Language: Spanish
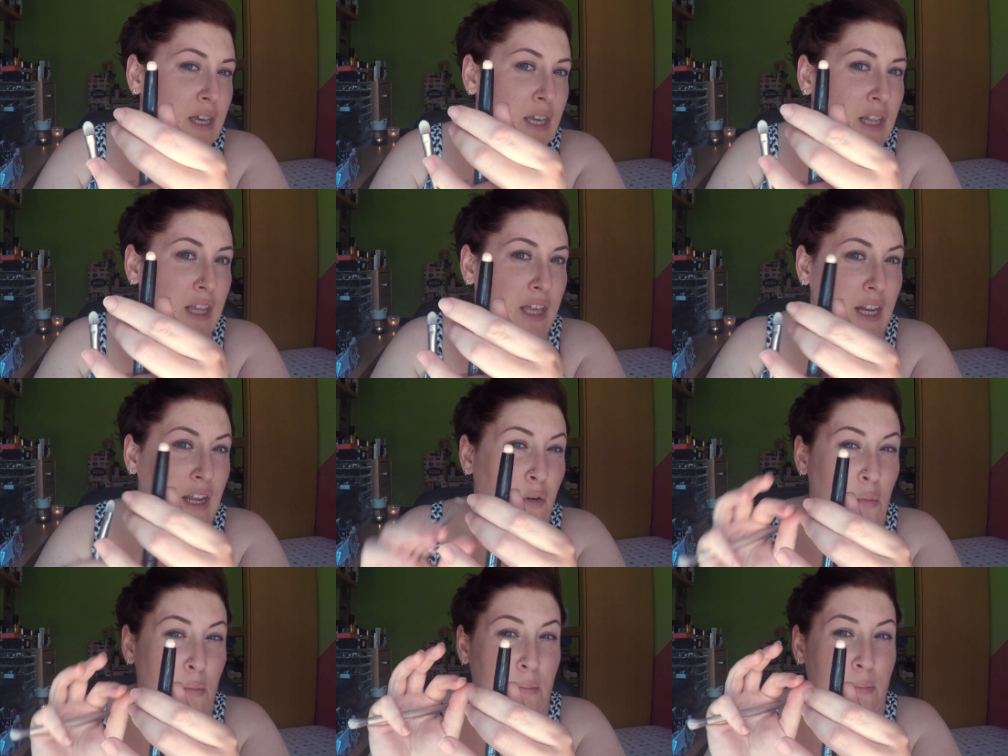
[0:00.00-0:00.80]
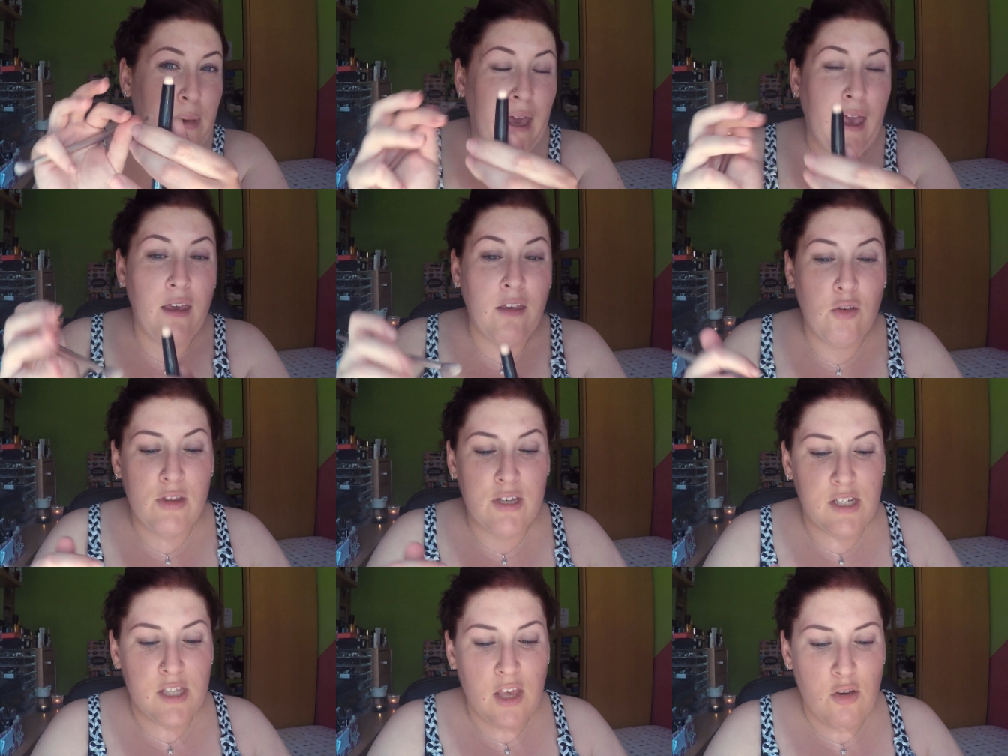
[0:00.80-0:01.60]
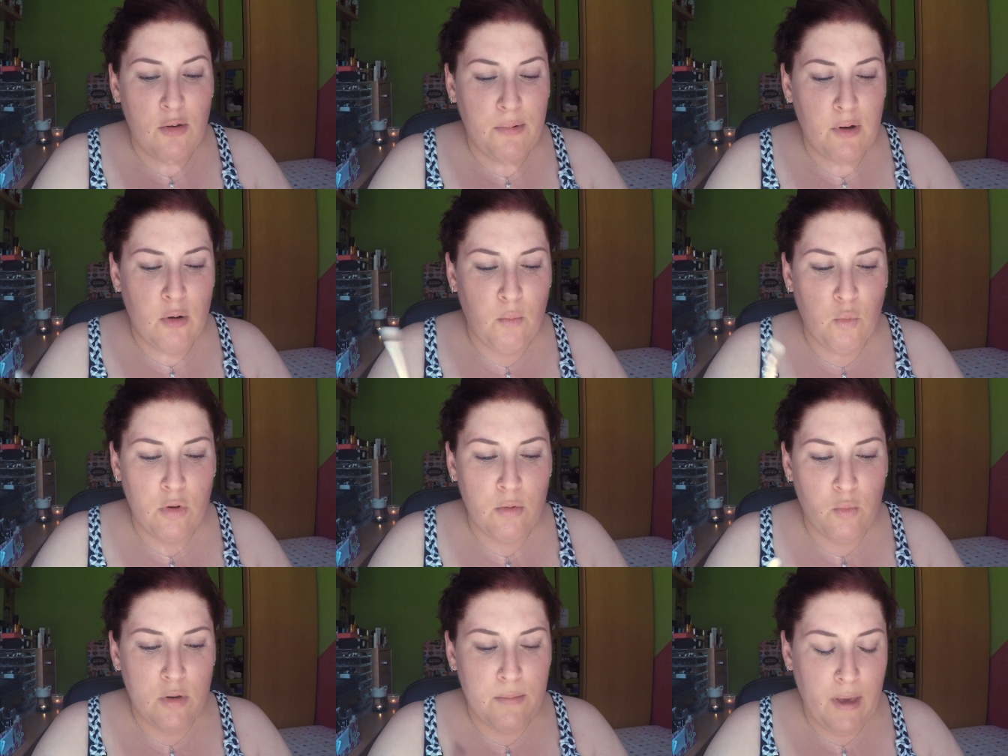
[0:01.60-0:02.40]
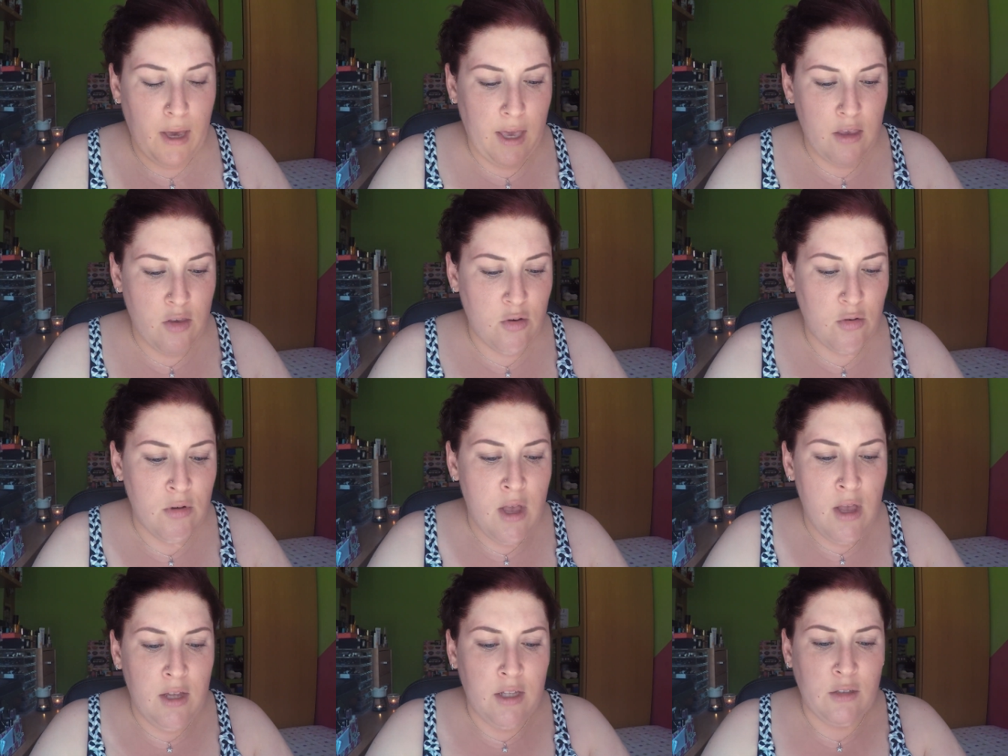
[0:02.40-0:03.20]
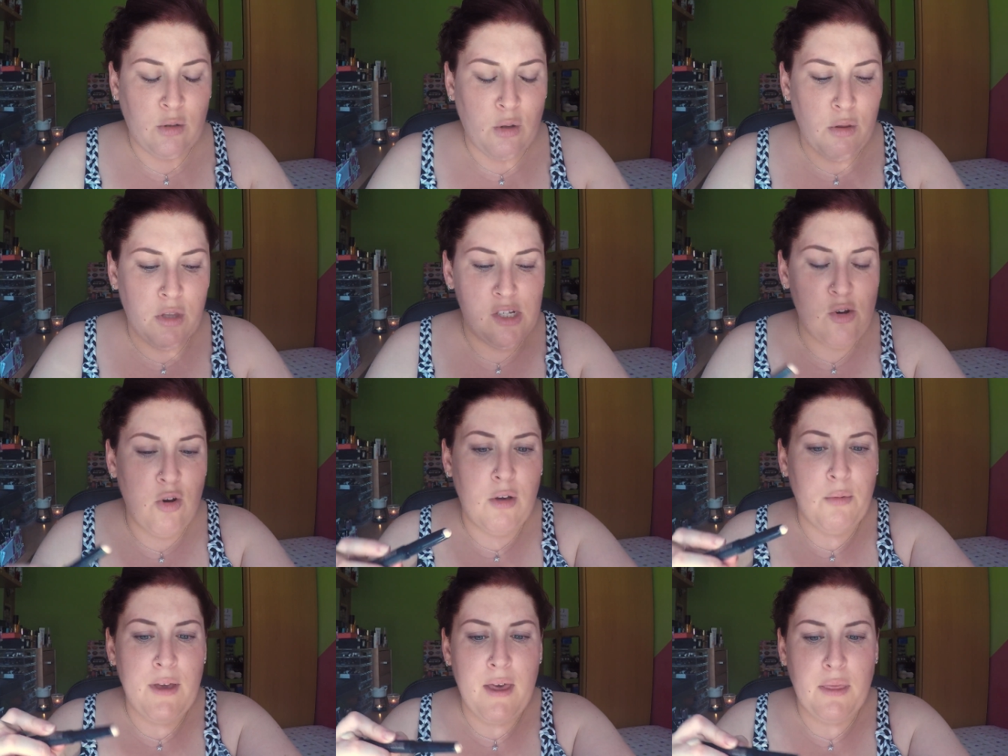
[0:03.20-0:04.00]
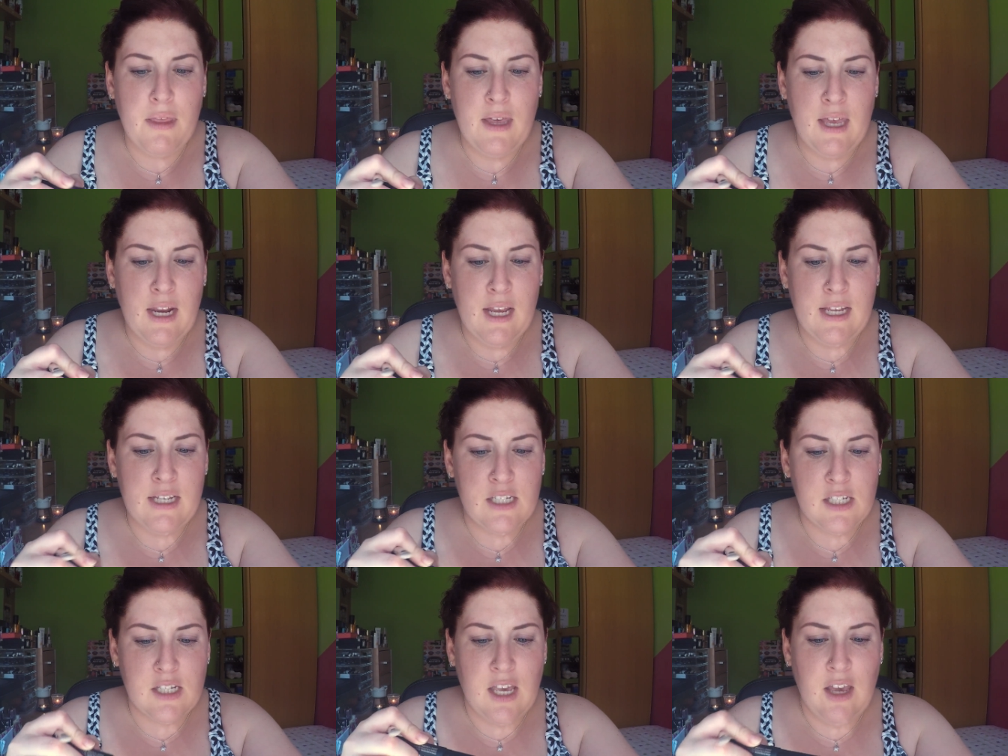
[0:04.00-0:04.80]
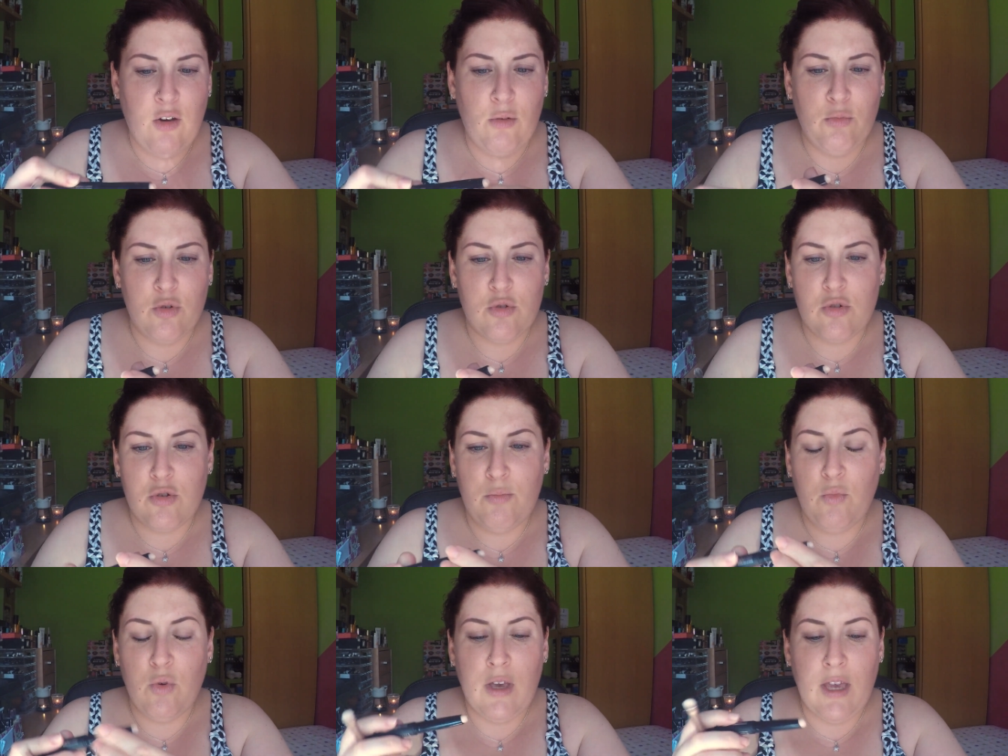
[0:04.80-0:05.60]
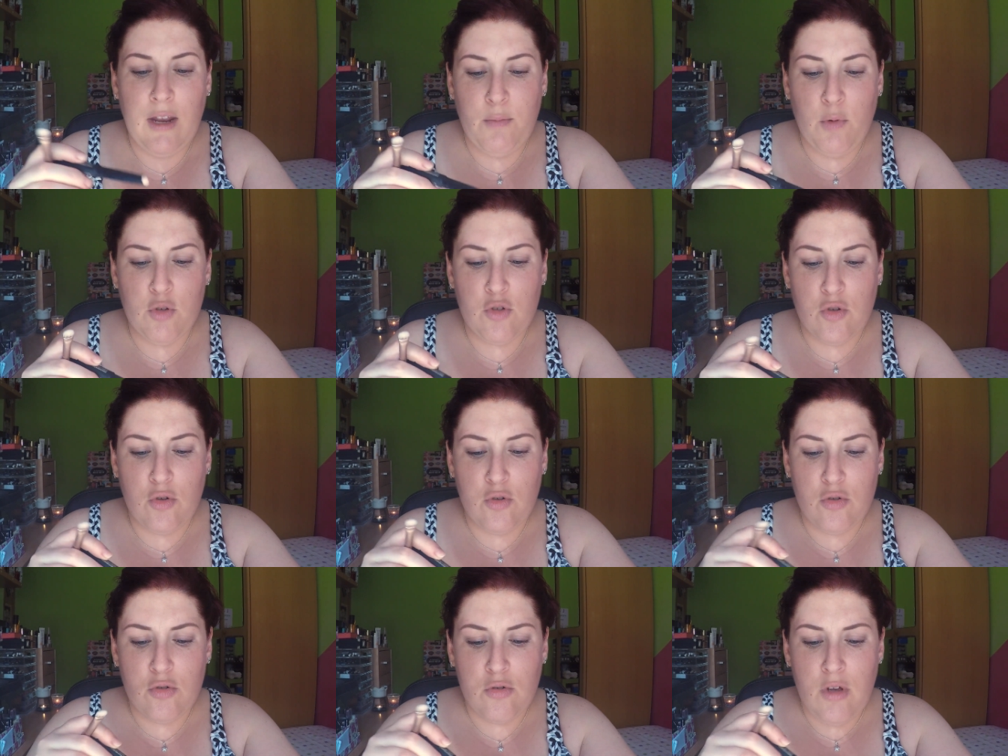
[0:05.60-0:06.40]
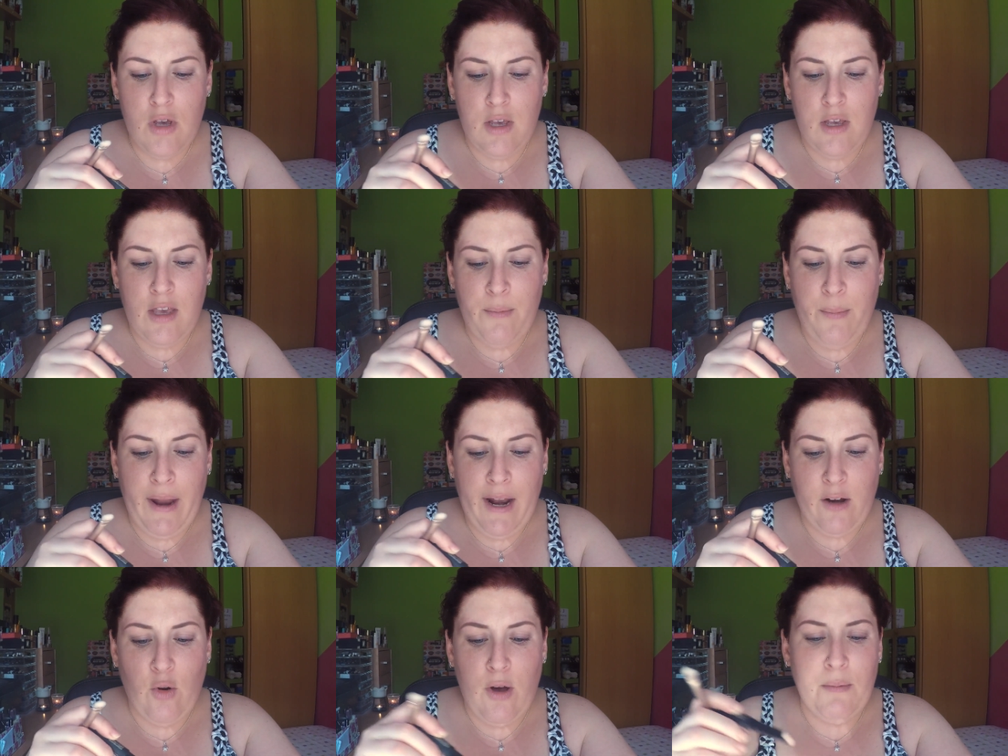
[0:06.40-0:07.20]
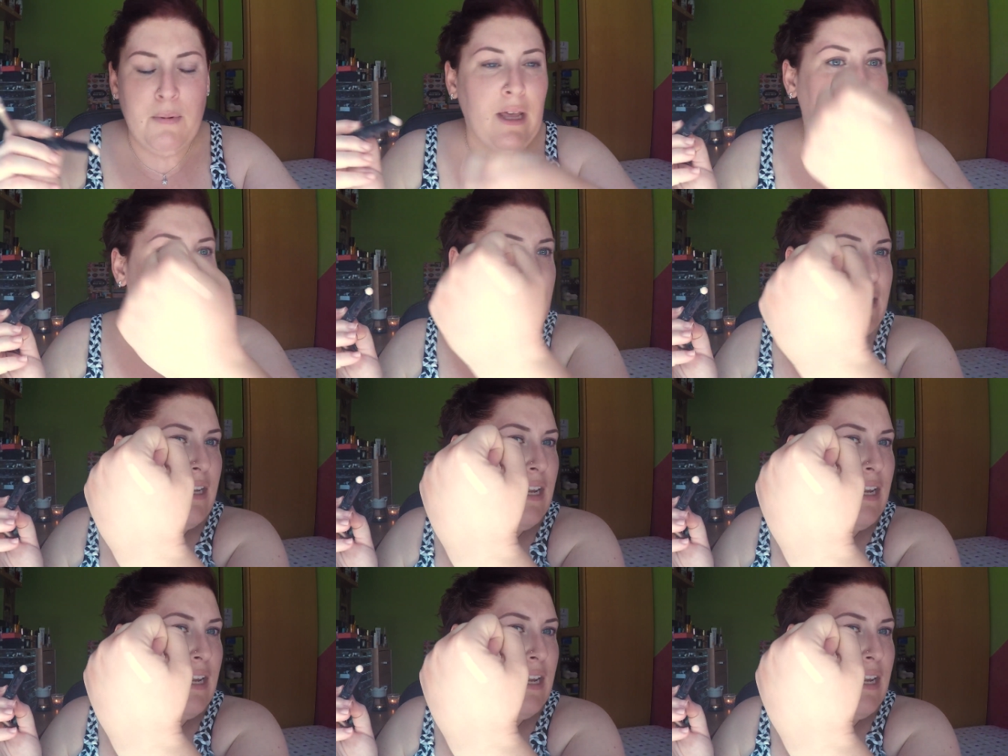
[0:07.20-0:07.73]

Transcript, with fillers: y tiene un pequeño destello pero muy muy pequeño entonces lo que voy a hacer es que como son muy cremosos y para no aplicar